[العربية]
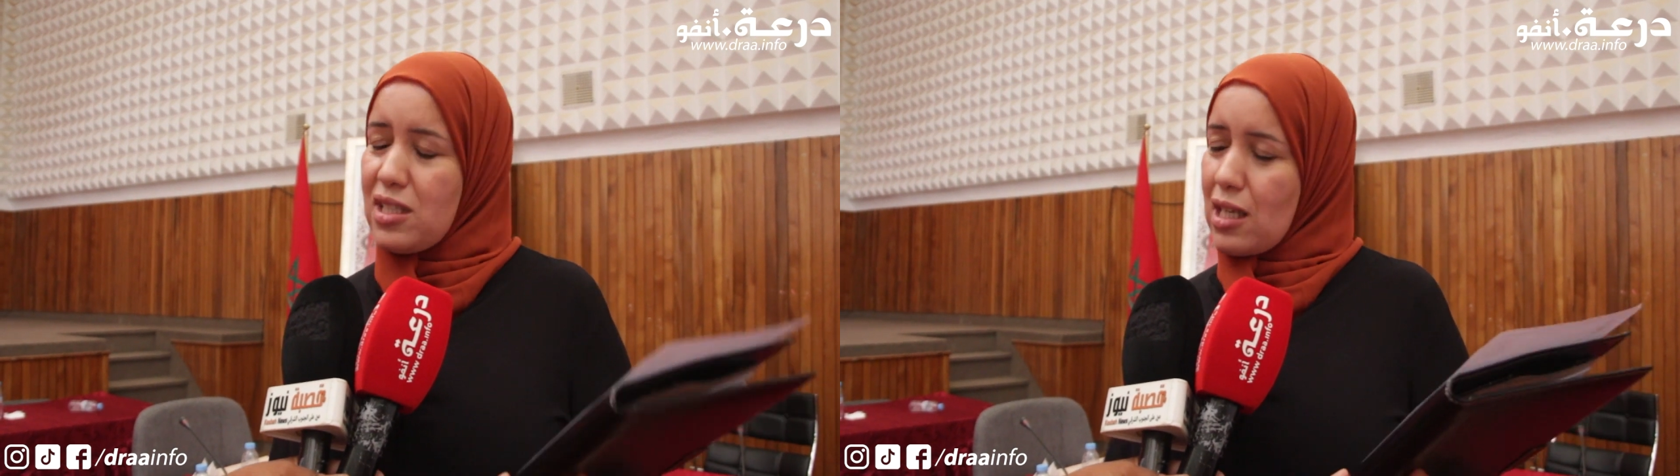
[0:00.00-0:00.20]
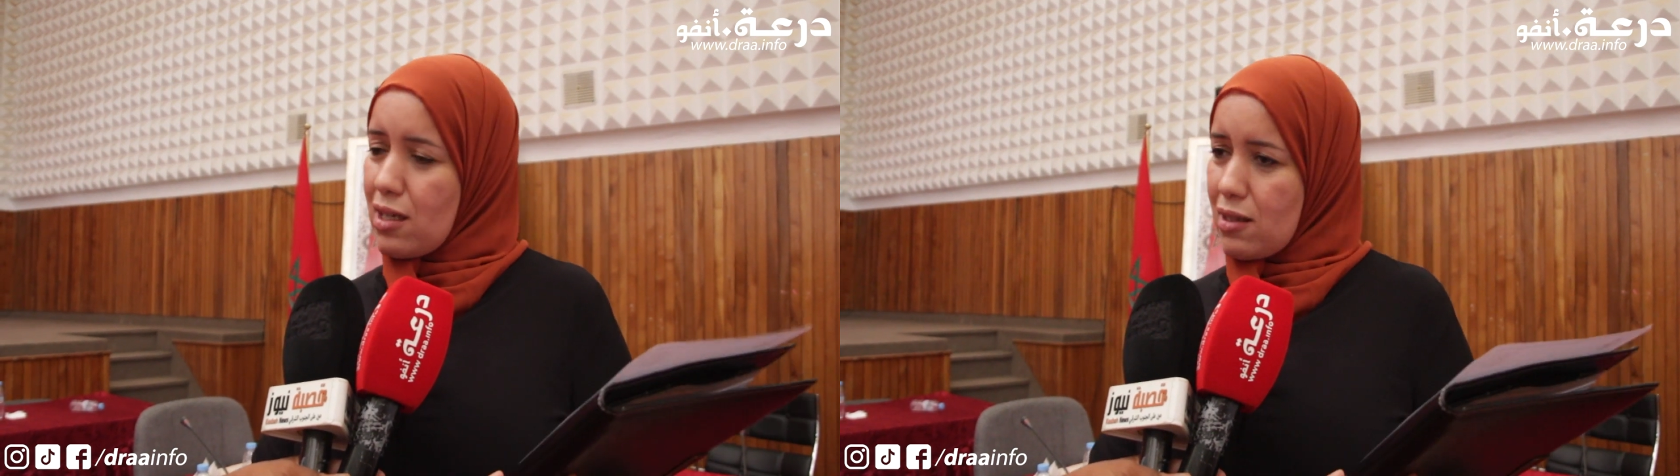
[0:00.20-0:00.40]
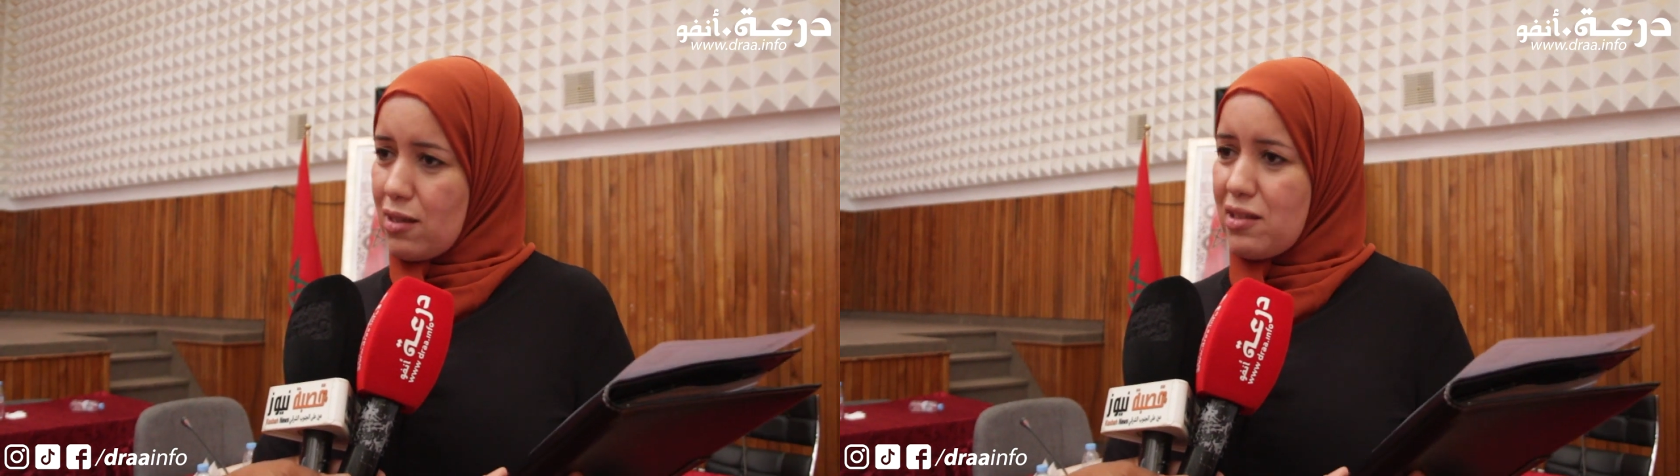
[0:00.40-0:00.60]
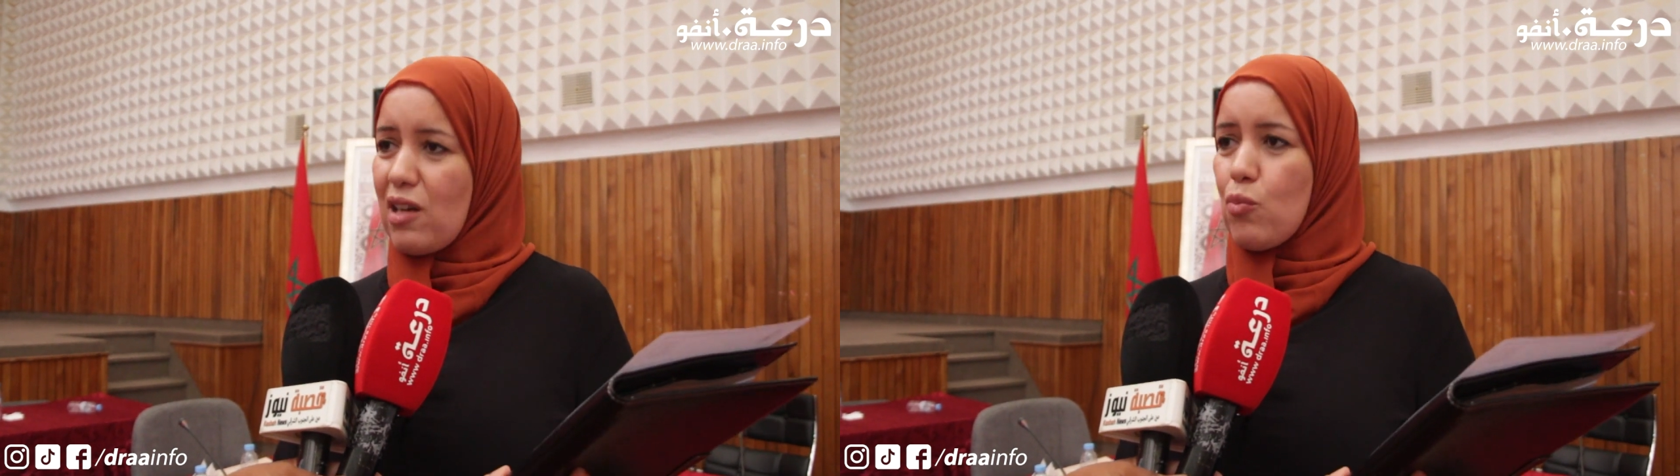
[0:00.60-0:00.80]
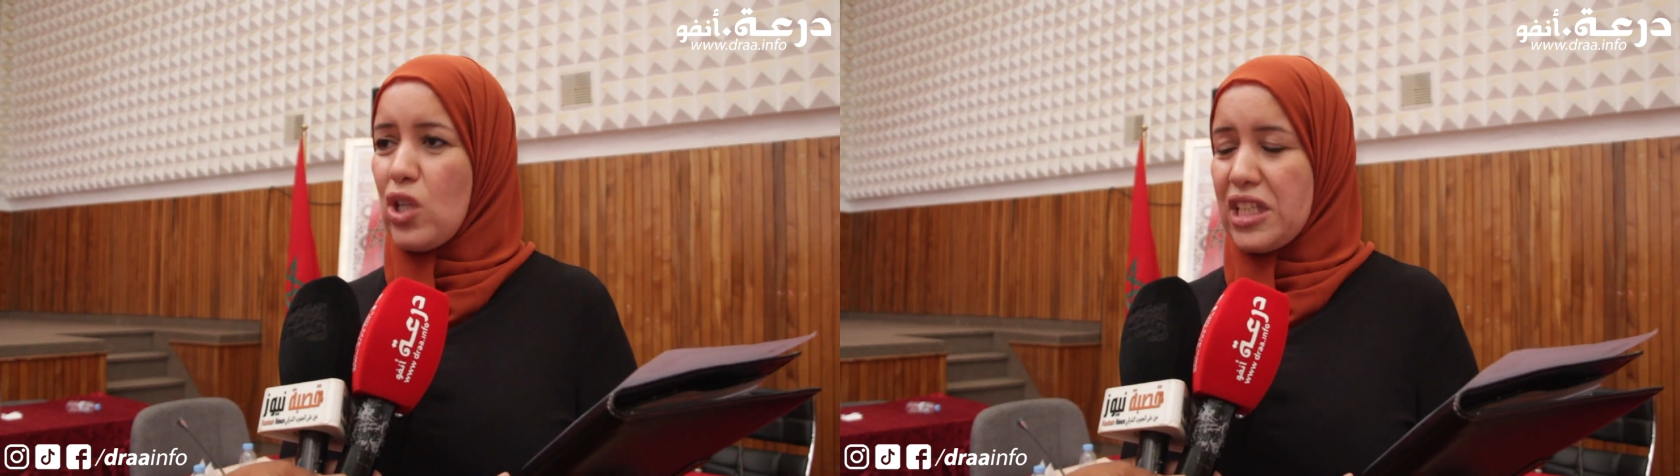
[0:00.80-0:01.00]
ديال
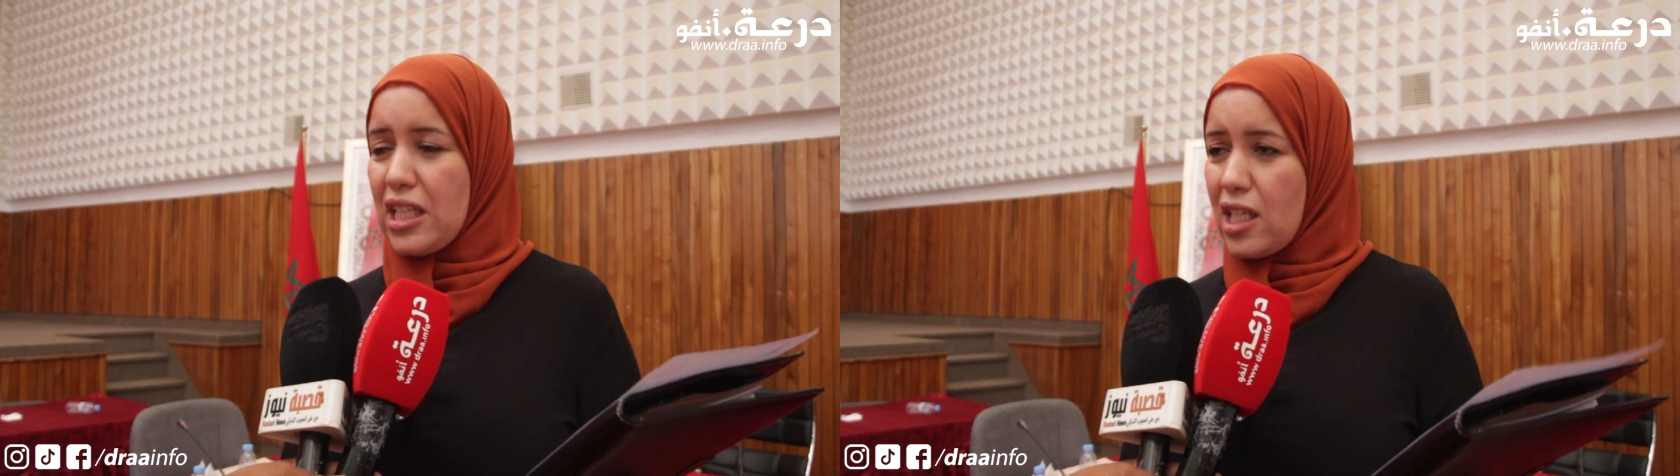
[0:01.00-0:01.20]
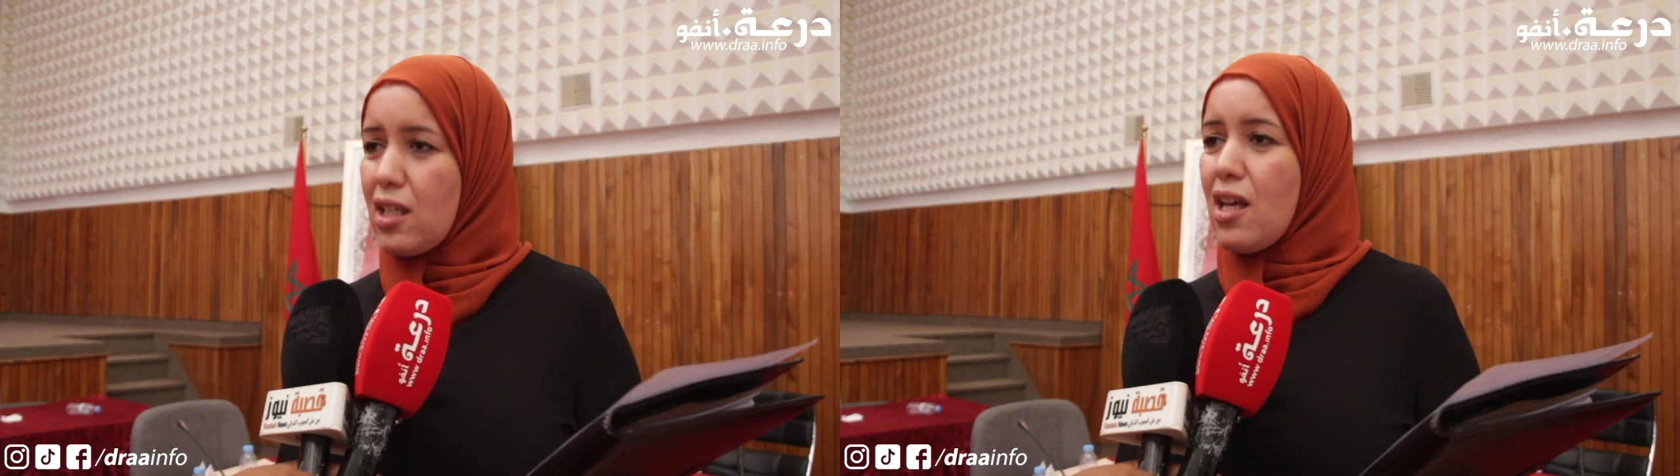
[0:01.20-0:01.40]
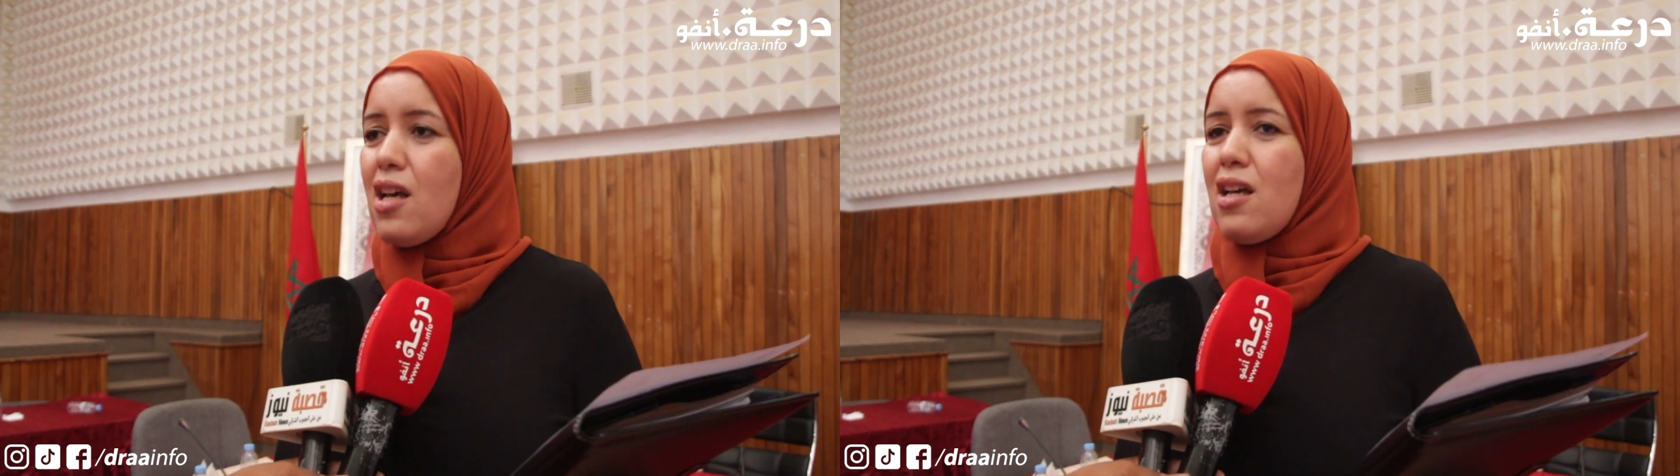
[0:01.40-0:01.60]
ديال المواطنين